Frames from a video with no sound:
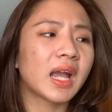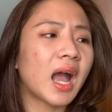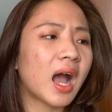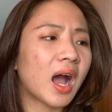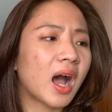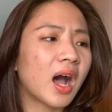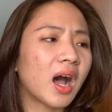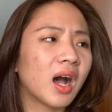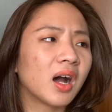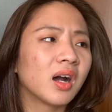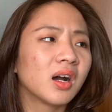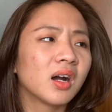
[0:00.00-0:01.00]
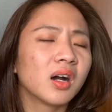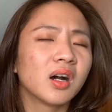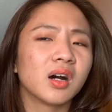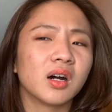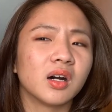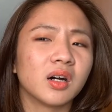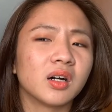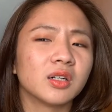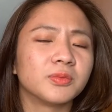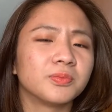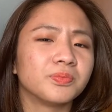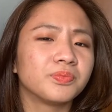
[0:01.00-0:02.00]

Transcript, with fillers: cả uh,